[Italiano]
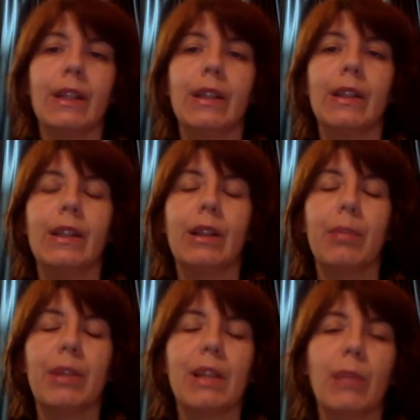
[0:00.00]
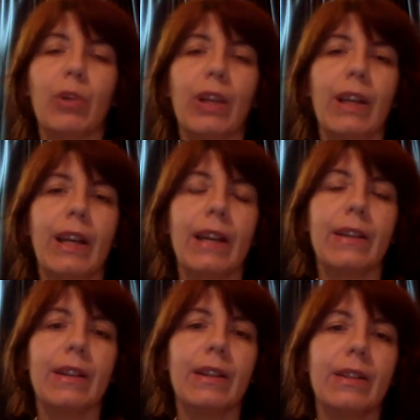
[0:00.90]
eh, apprendiamo che
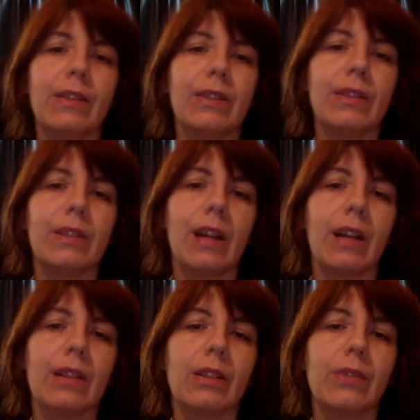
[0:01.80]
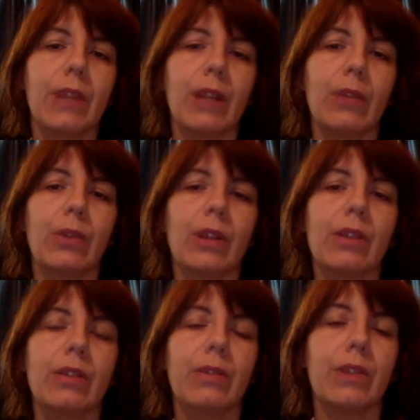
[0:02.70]
Hélène si sta trasferendo da
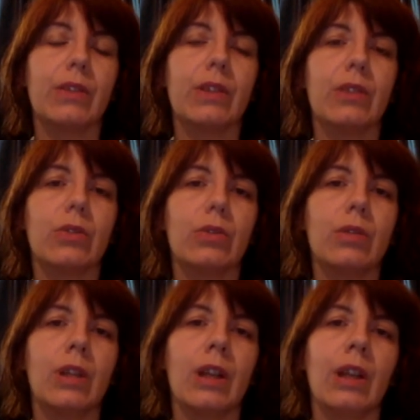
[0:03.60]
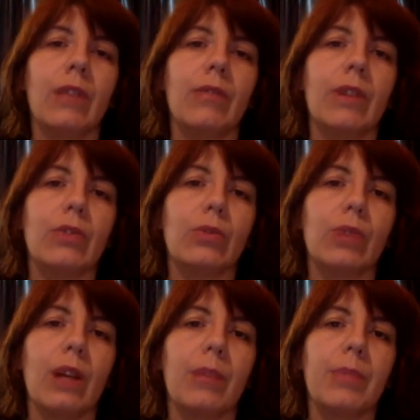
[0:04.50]
San Francisco verso
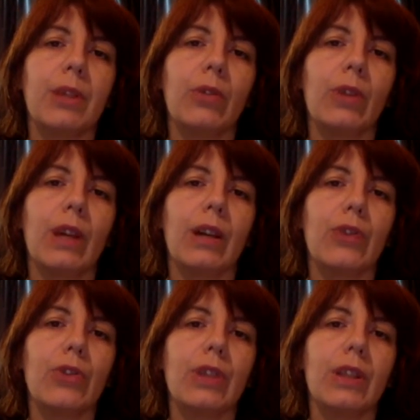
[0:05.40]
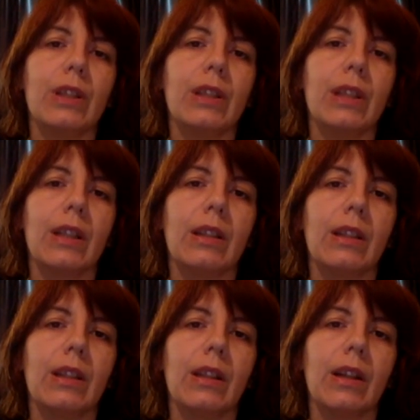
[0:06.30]
una piccola cittadina
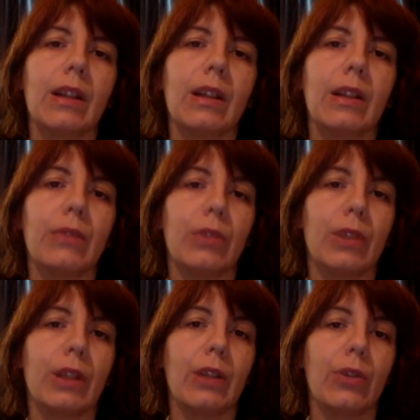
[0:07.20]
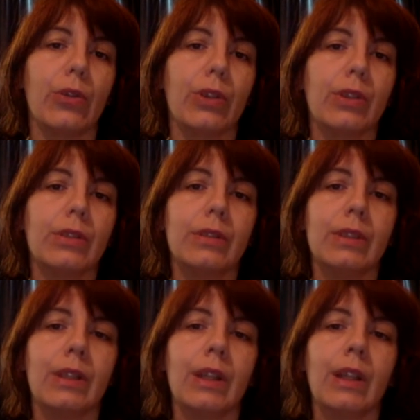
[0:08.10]
della California Nord
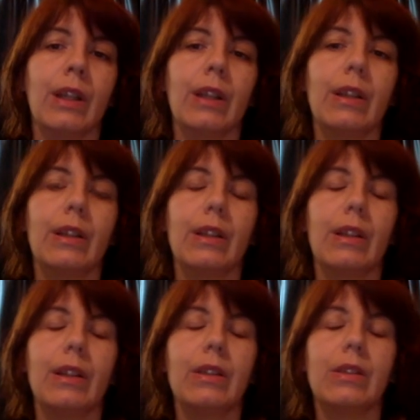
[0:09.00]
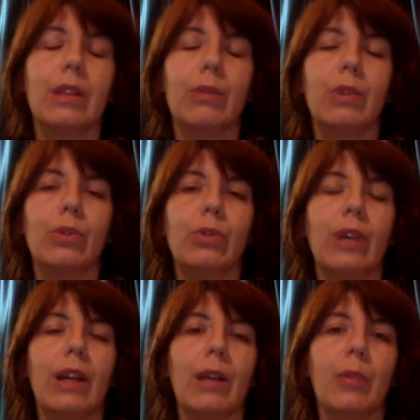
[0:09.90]
eh, in seguito
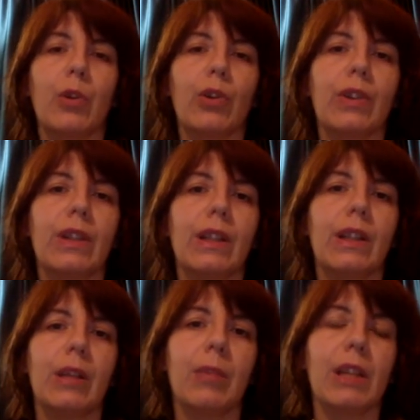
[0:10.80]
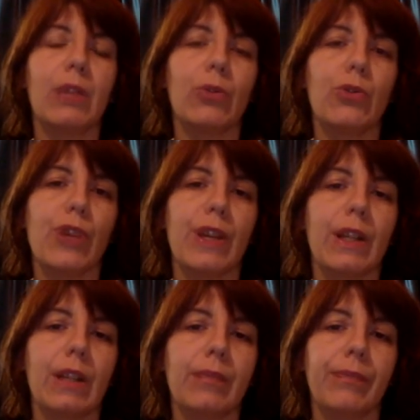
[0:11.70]
alla morte del marito
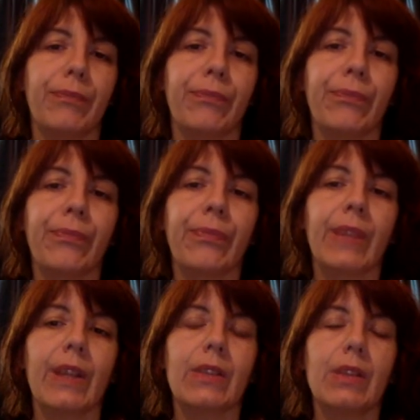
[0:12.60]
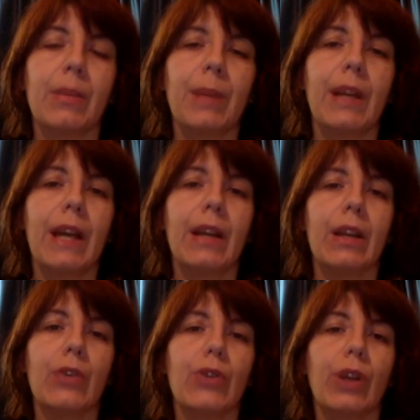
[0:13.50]
Jerry. Sempre Len
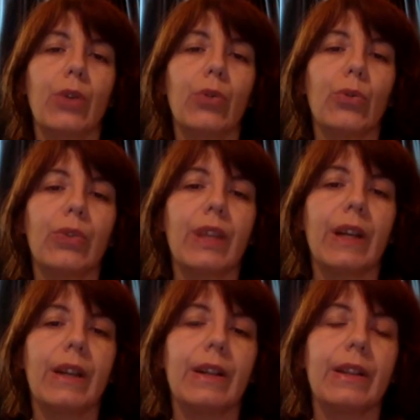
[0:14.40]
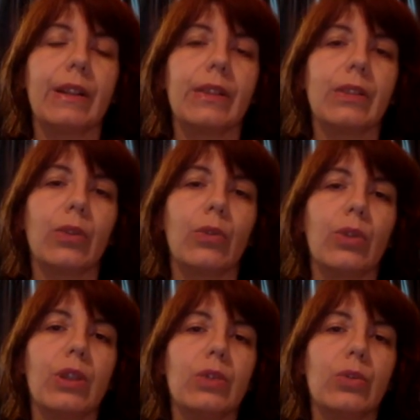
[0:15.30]
ci racconta eh, che secondo
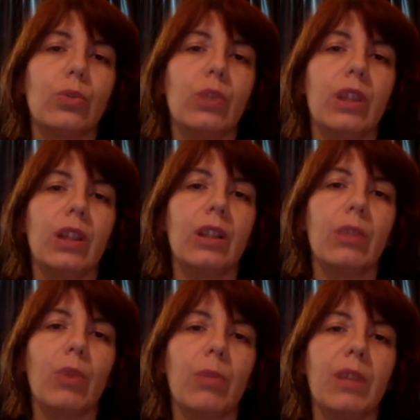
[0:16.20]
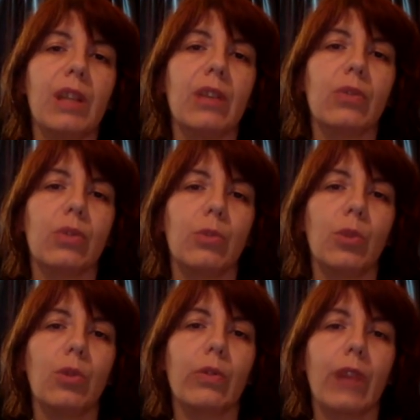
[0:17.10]
gli studi gli uomini sono
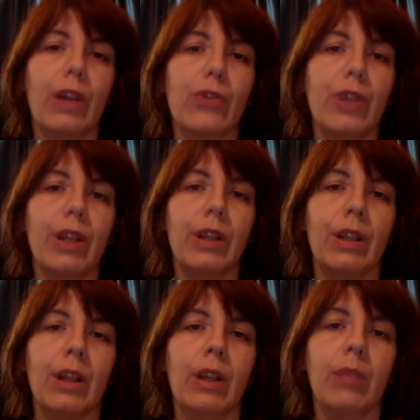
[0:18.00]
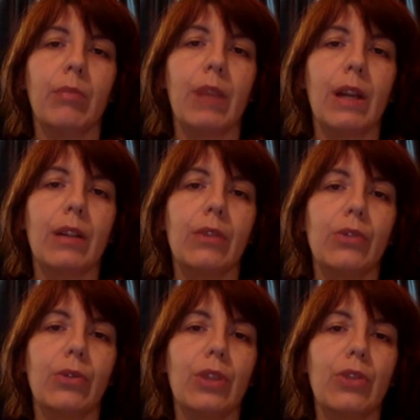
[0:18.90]
molto fragili, ma ce
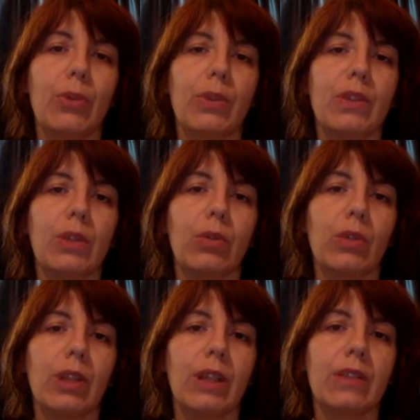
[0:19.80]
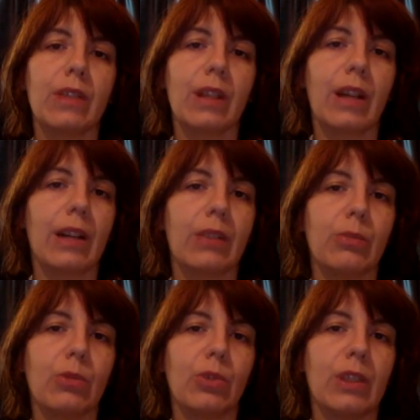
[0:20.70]
lo dice quasi con
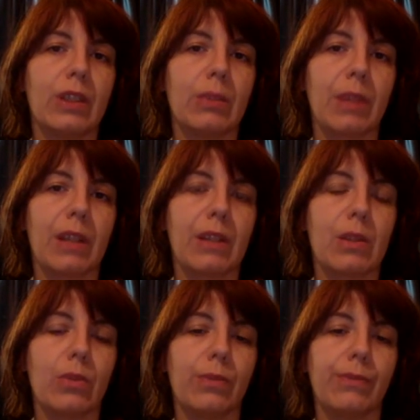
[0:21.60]
sarcasmo e disprezzo.